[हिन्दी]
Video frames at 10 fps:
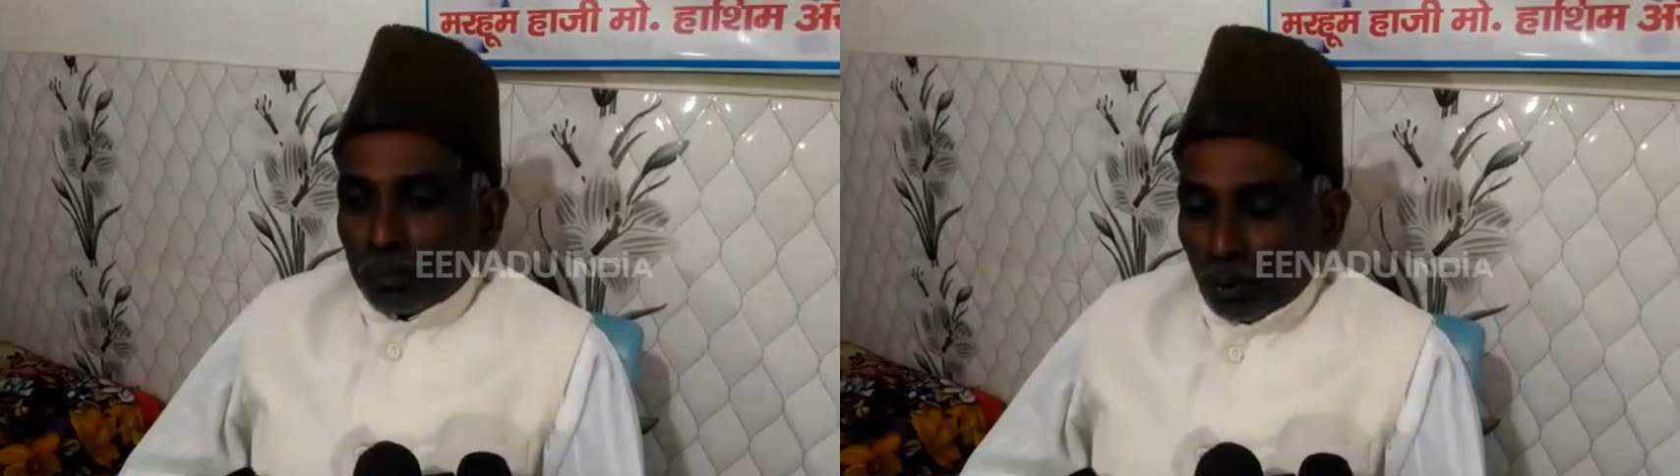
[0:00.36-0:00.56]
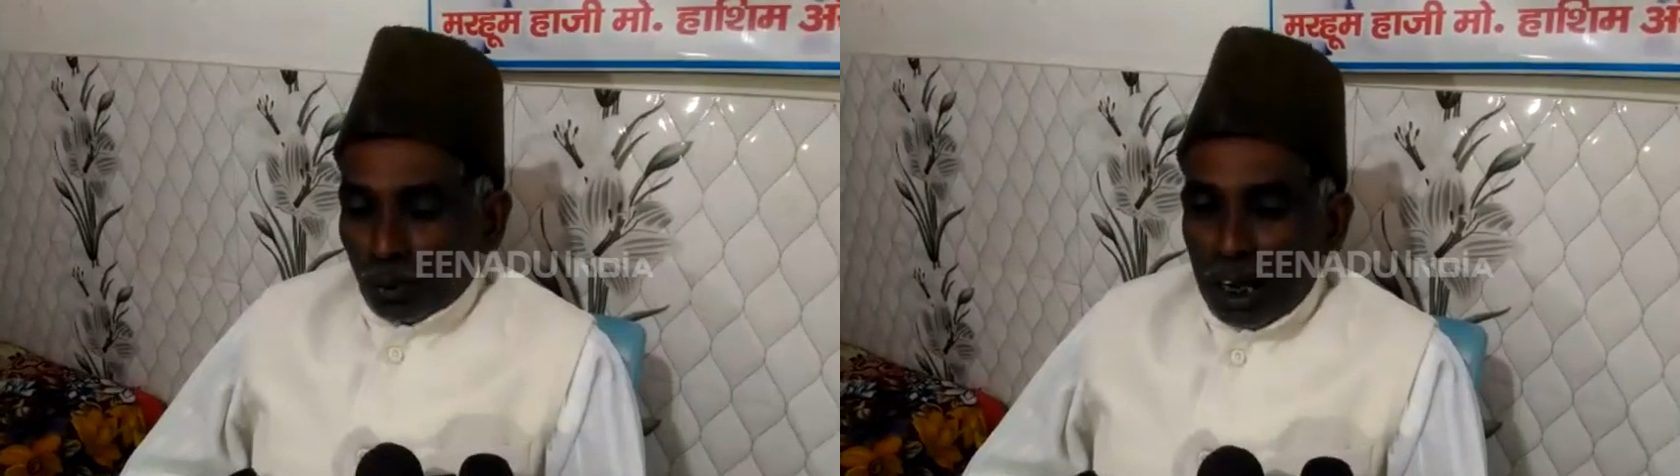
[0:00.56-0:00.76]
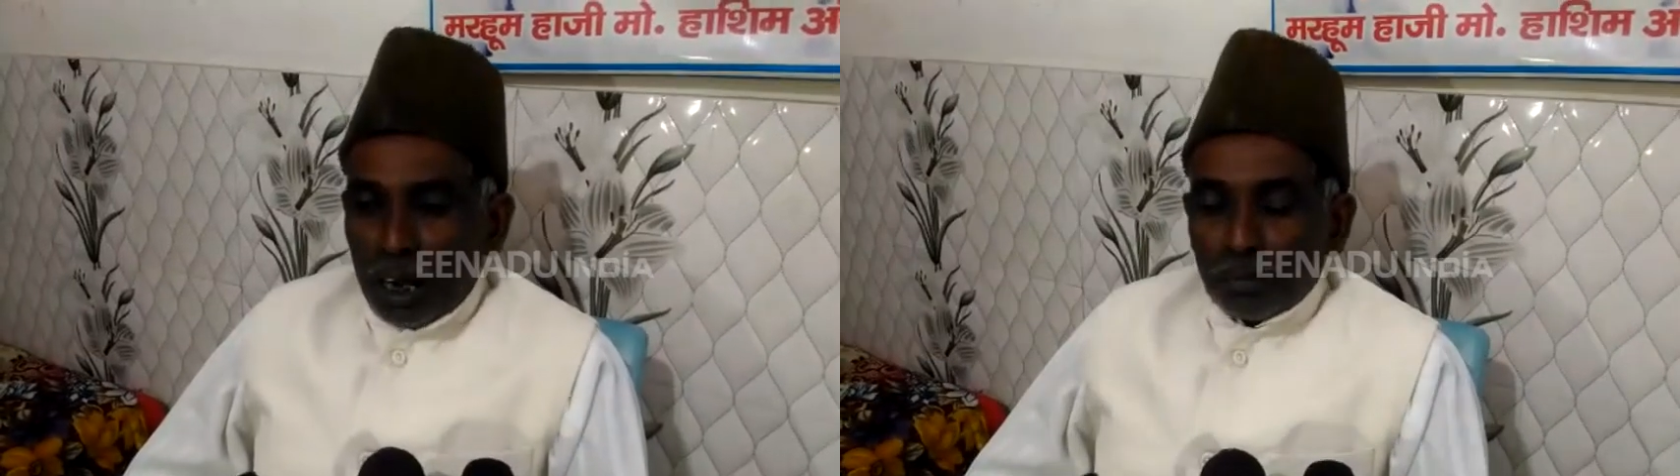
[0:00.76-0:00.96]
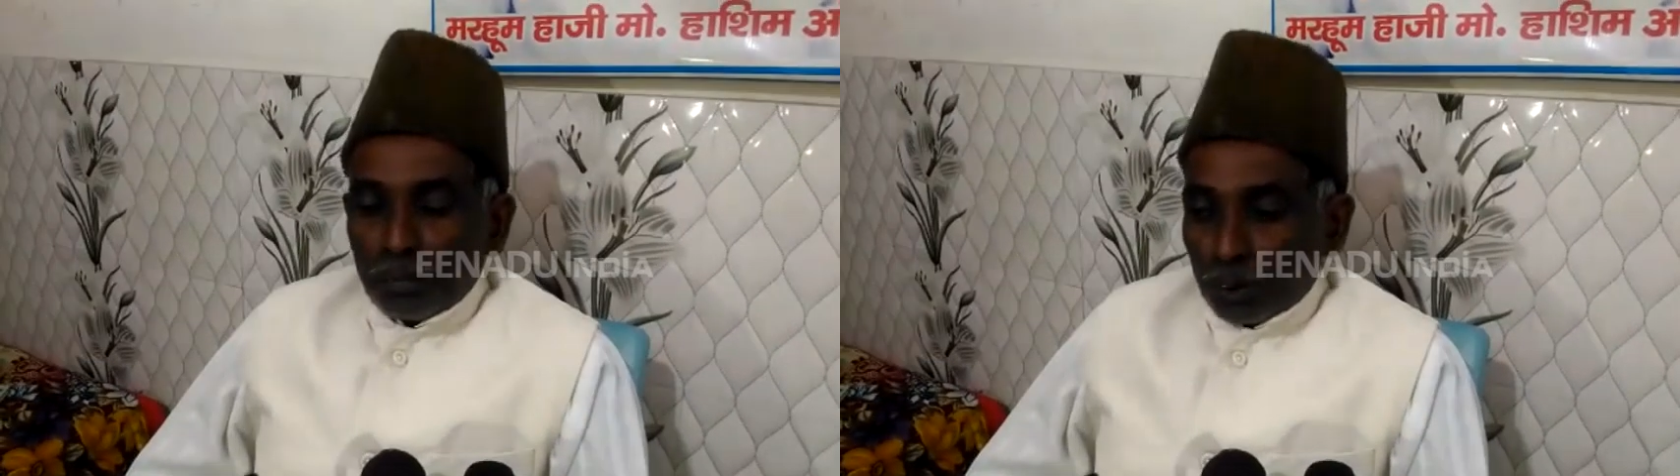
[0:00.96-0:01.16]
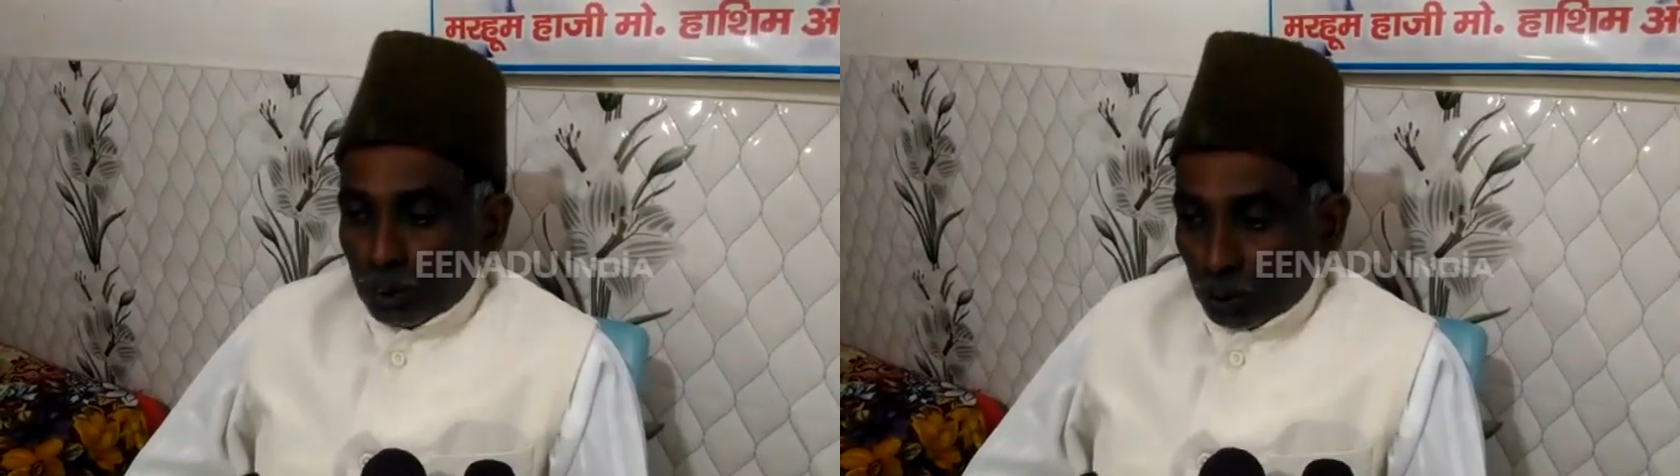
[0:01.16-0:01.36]
प्रोग्राम
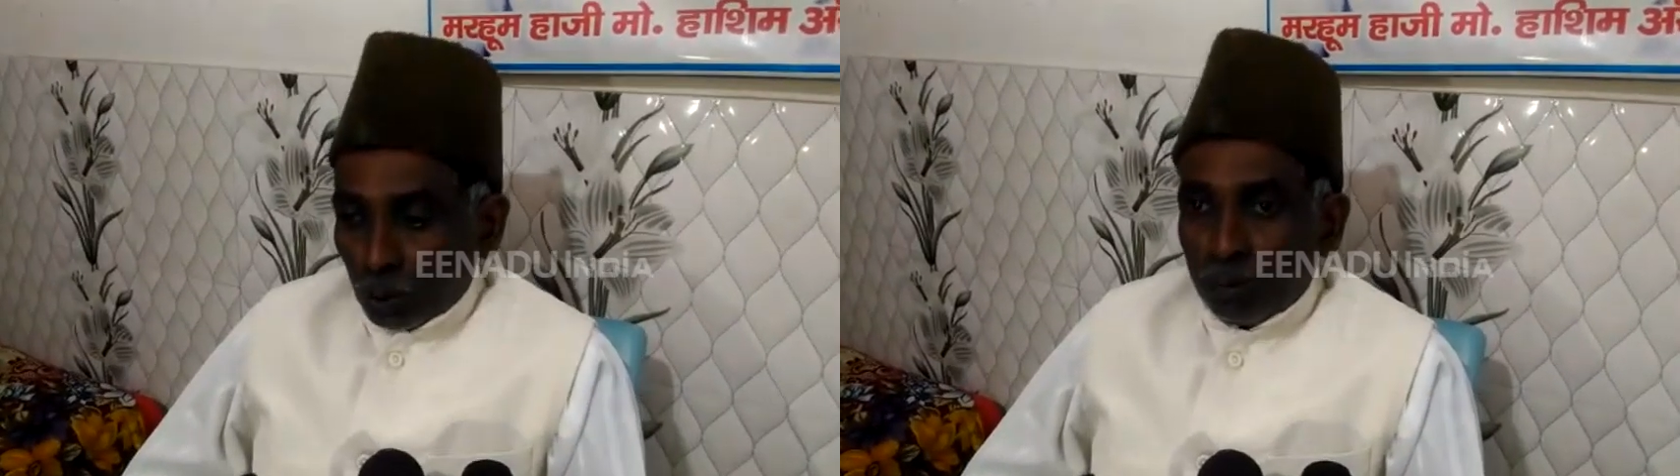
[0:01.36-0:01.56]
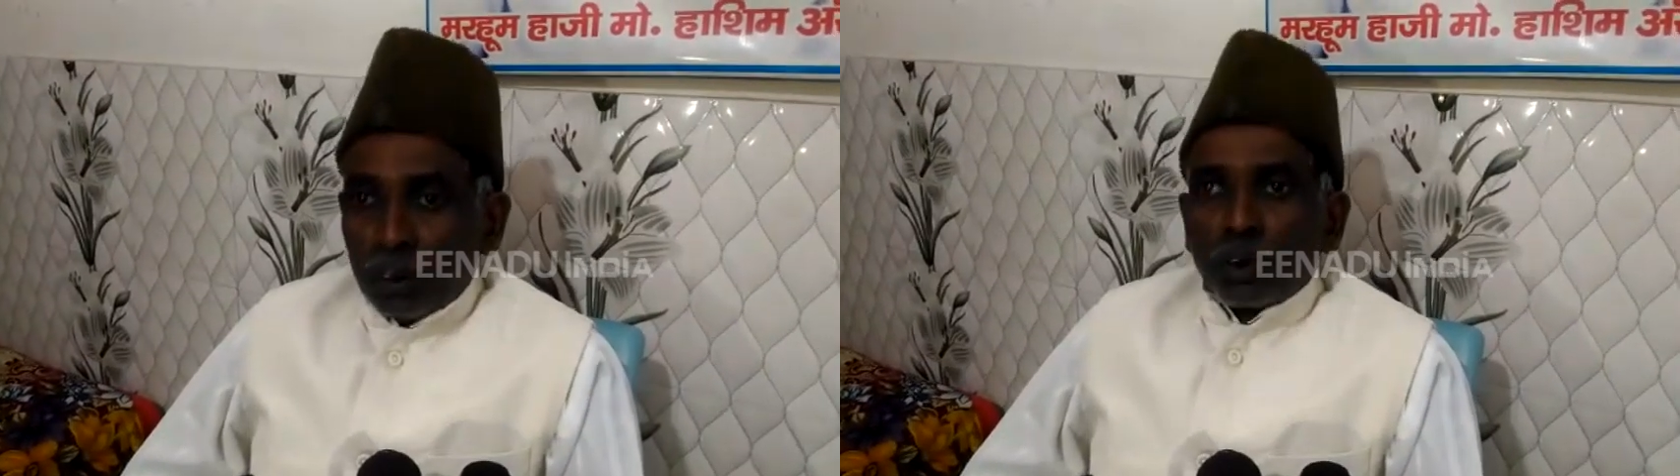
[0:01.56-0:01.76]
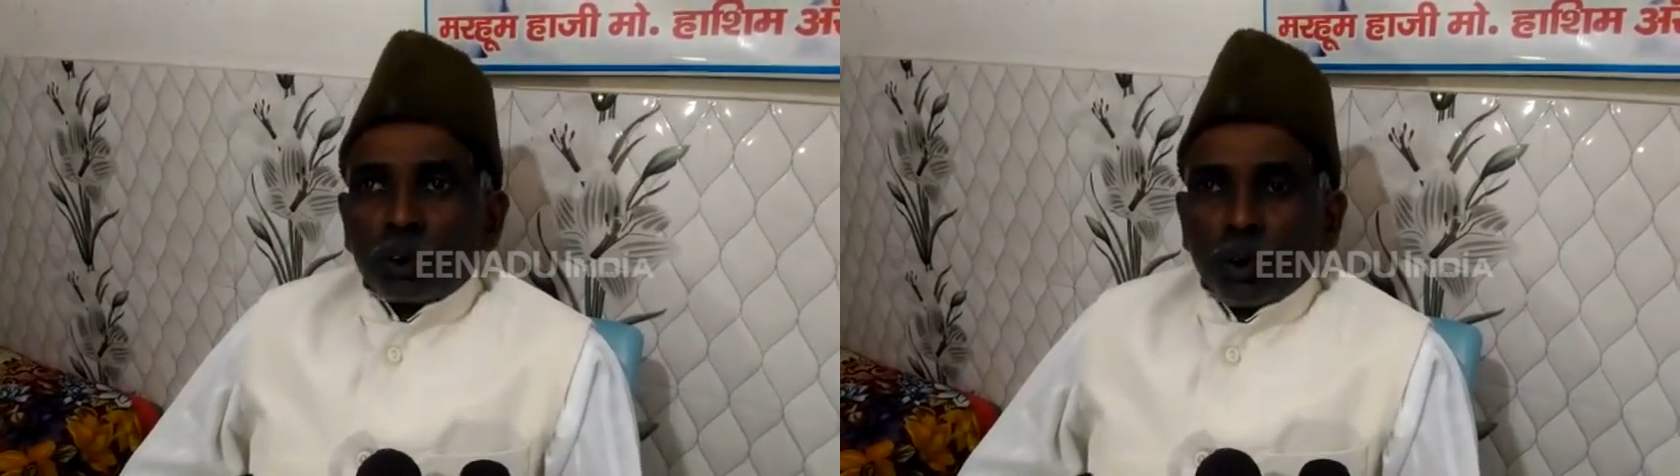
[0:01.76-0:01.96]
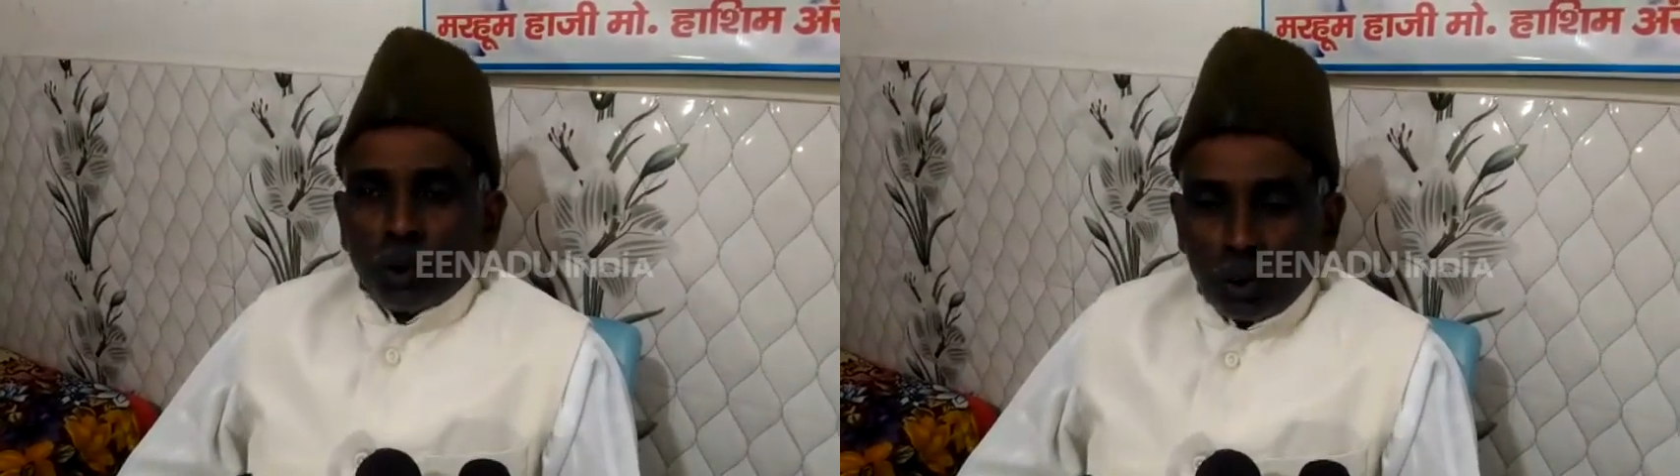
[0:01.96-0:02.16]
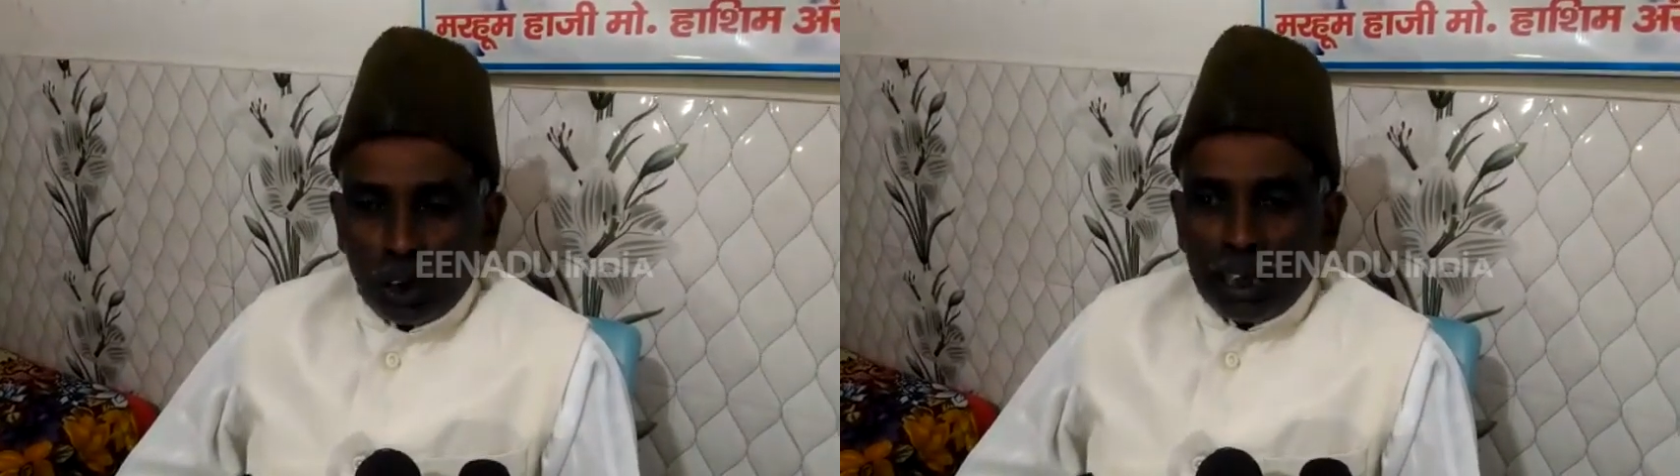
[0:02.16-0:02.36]
जो भी कुछ
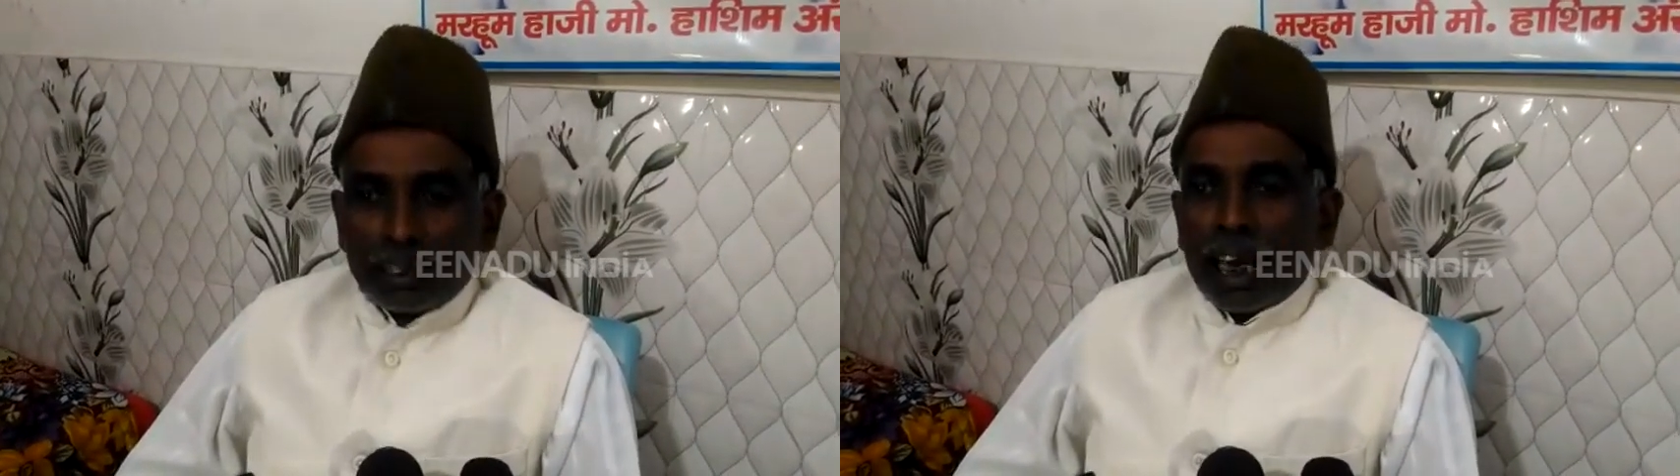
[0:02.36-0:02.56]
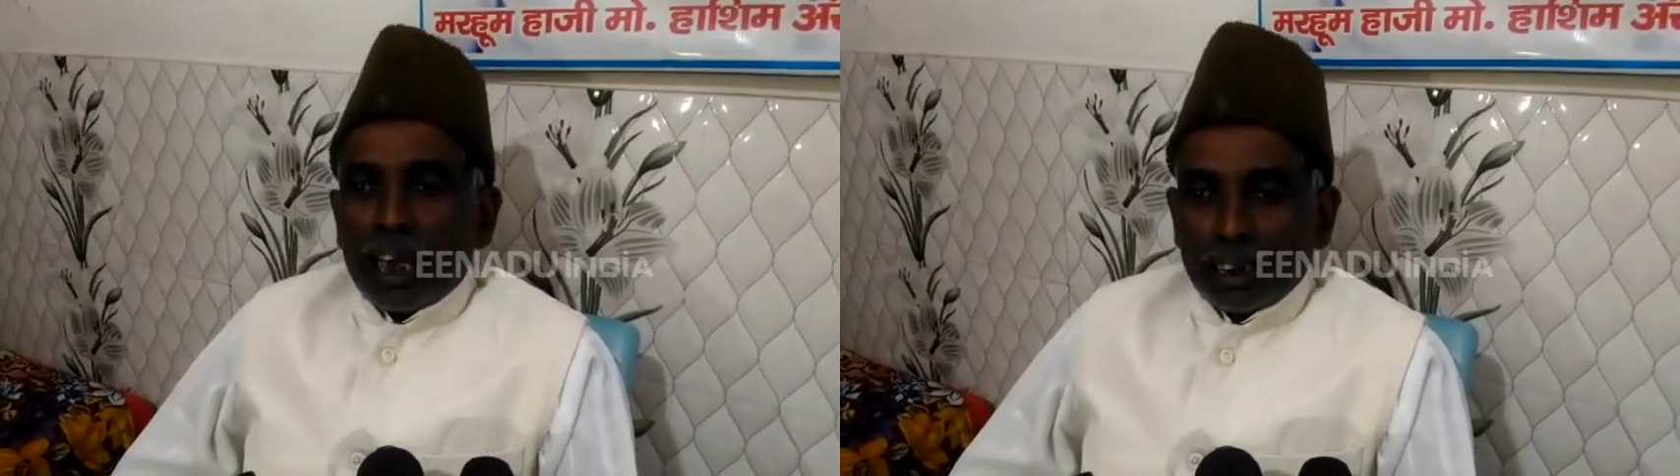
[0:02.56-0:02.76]
हो रहा है चाहे